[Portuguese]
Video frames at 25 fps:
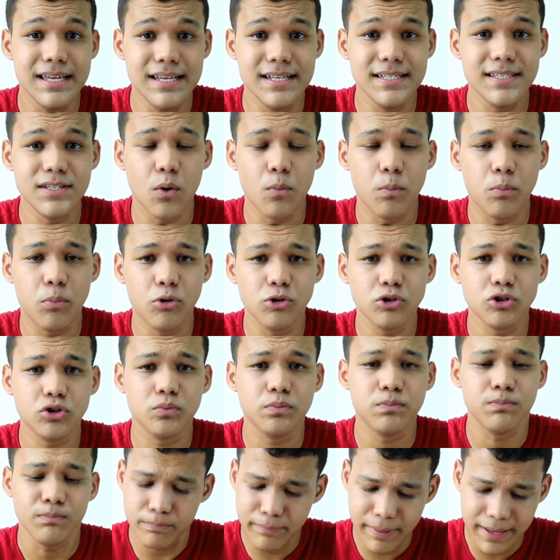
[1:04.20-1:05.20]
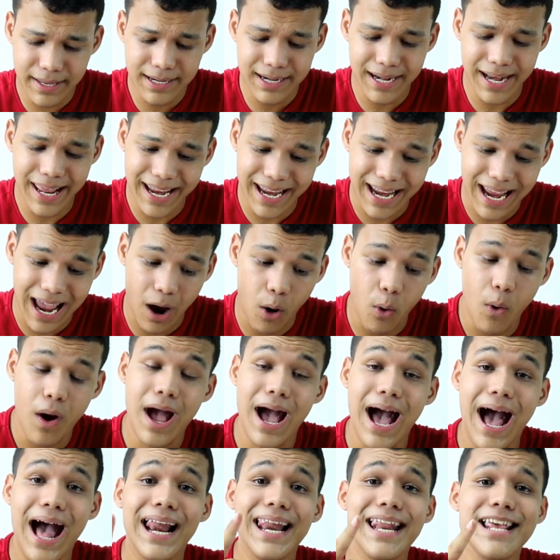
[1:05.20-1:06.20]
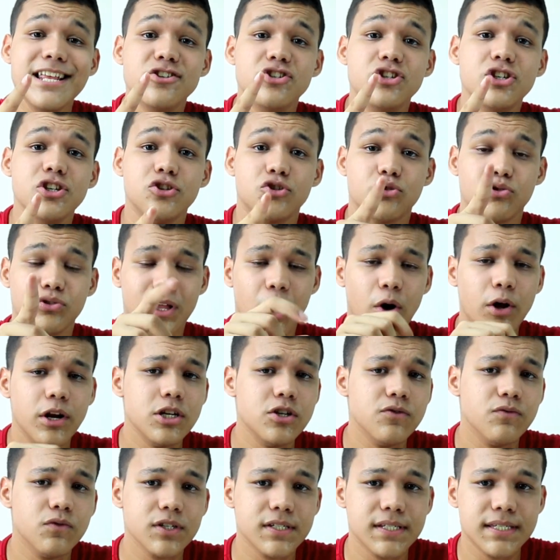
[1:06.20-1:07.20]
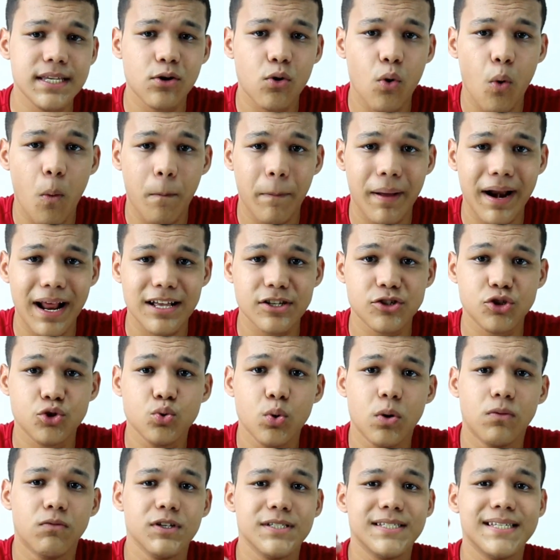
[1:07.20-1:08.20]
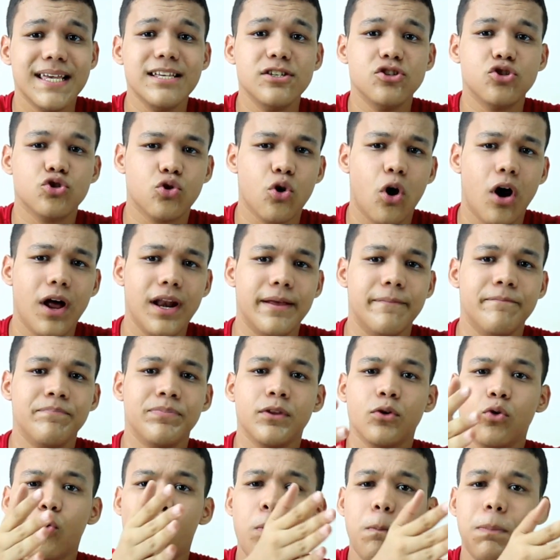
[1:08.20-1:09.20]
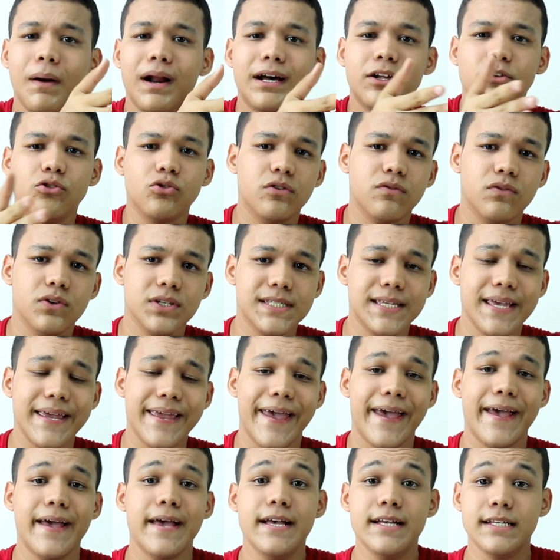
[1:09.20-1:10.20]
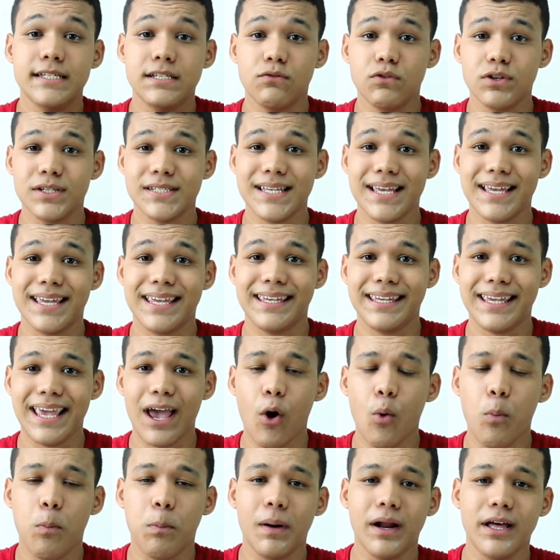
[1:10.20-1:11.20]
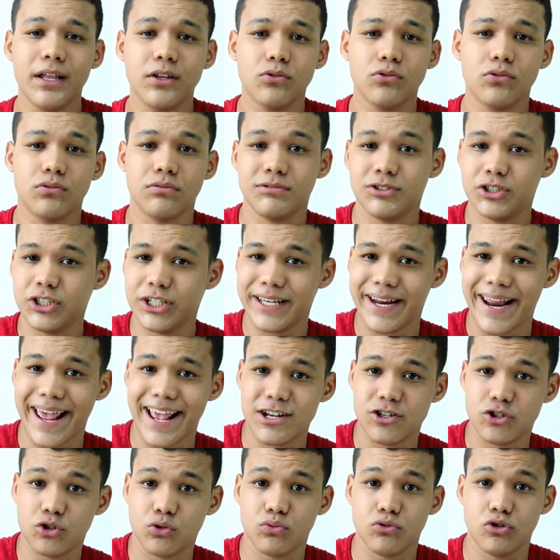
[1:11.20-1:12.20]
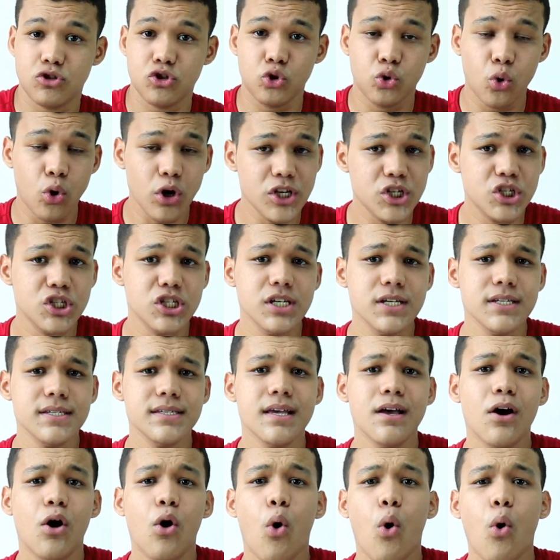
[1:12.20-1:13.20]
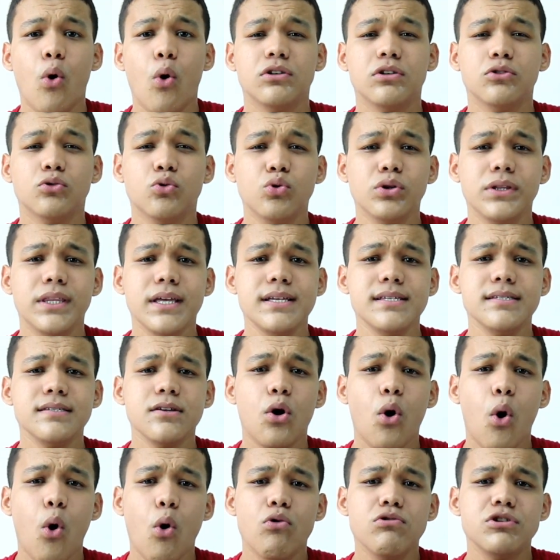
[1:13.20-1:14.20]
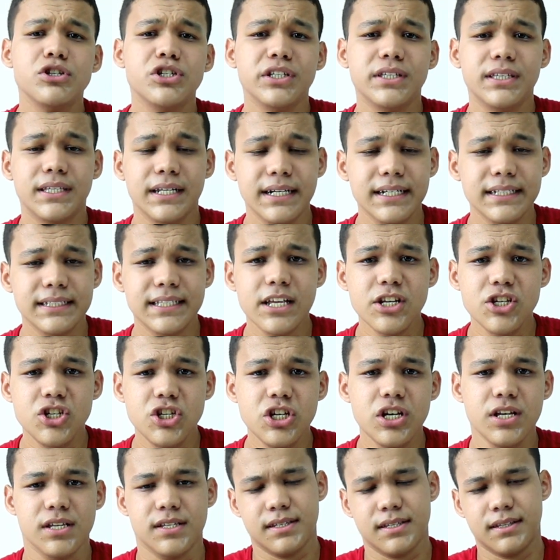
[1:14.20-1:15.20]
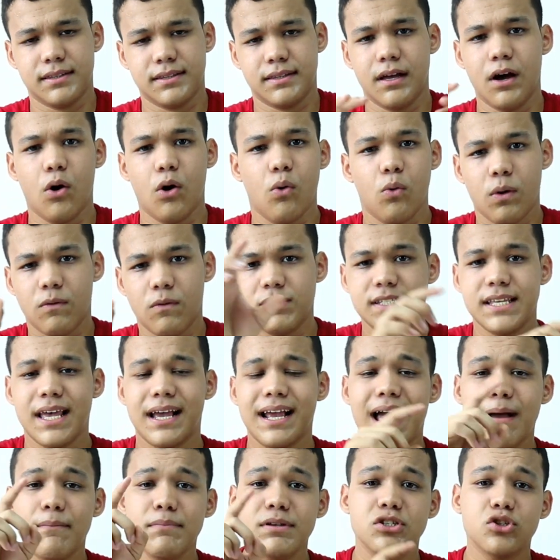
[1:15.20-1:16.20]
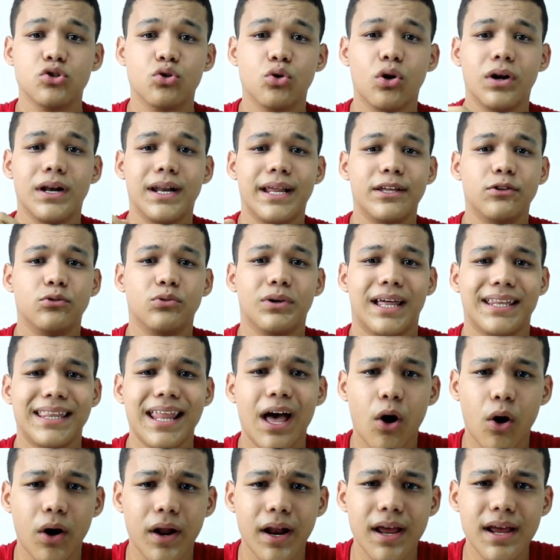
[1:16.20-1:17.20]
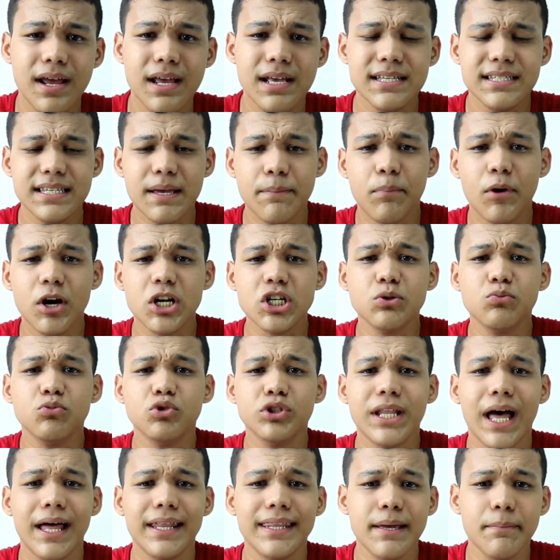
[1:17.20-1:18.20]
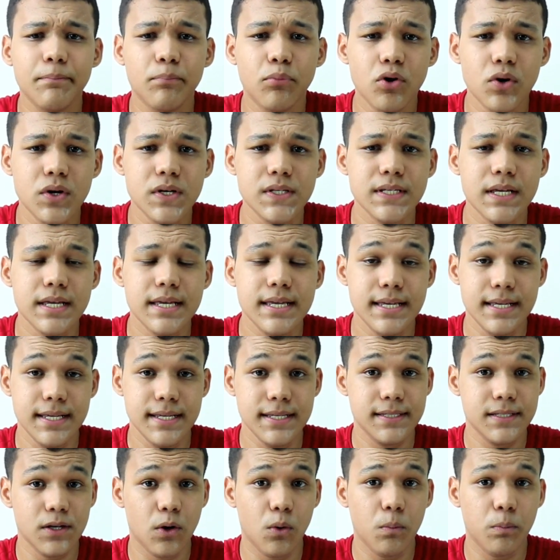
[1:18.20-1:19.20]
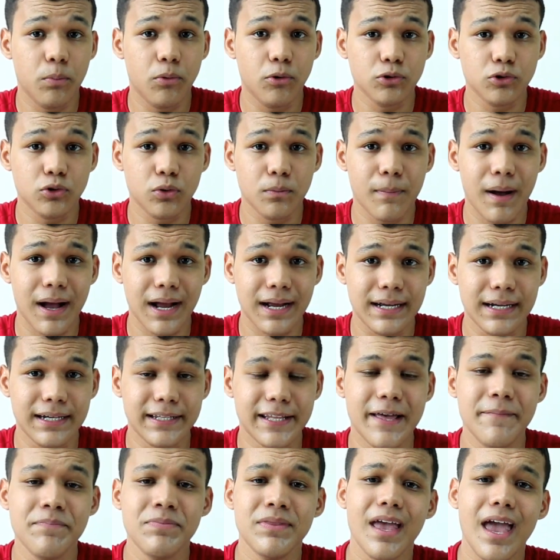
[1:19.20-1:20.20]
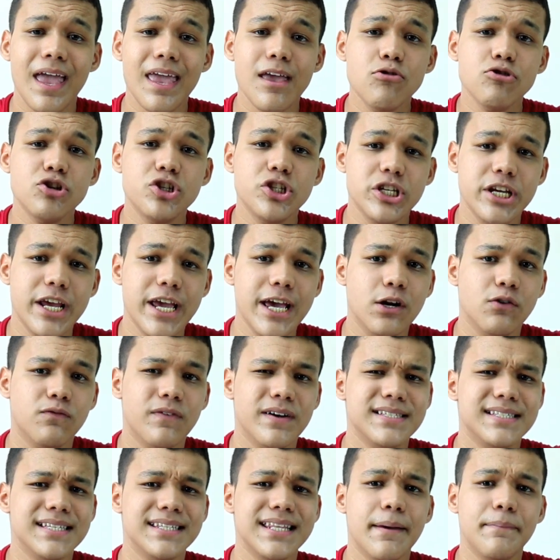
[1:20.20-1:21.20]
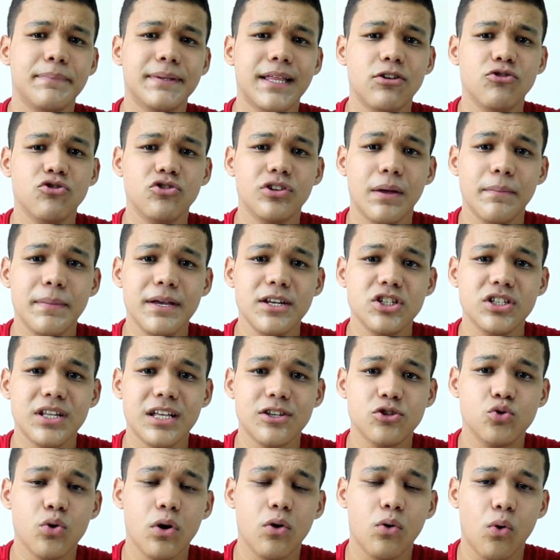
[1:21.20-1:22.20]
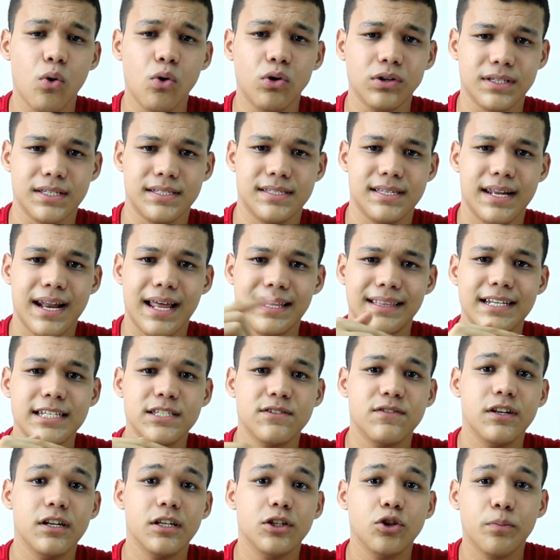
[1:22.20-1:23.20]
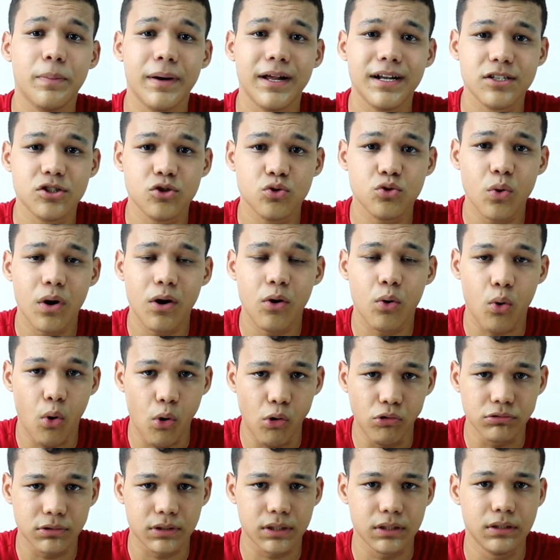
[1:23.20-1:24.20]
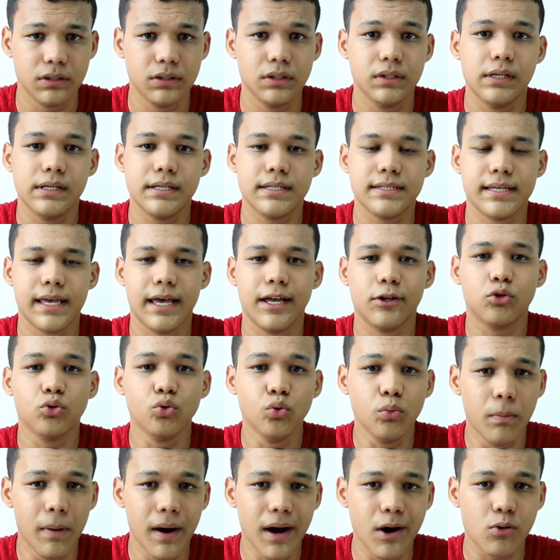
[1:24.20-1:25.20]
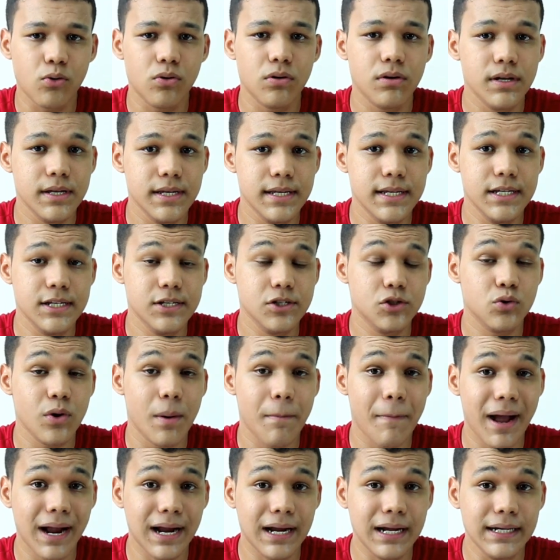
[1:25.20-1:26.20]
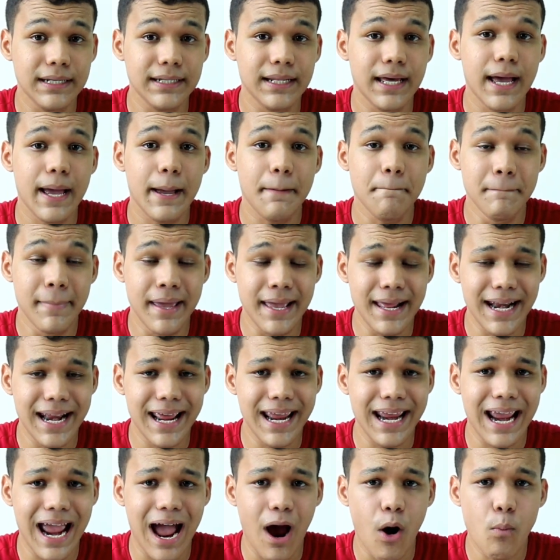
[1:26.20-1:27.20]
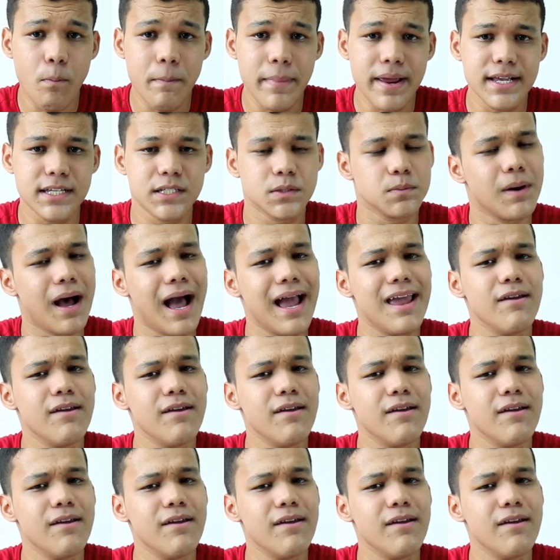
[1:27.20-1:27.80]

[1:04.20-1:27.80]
E isso é um ponto bem legal. Além disso, na hora de você comprar a sua, você escolhe o plano que você quer. Se você quer o plano de crédito de dois dias úteis ou de 30 dias. Então você acaba escolhendo lá na hora, você pode mudar depois e isso é um ponto bacana. E o dinheiro vai ser debitado justamente na sua conta, será transferido para a sua conta, certo? No banco. E isso é bacana, bem legal mesmo.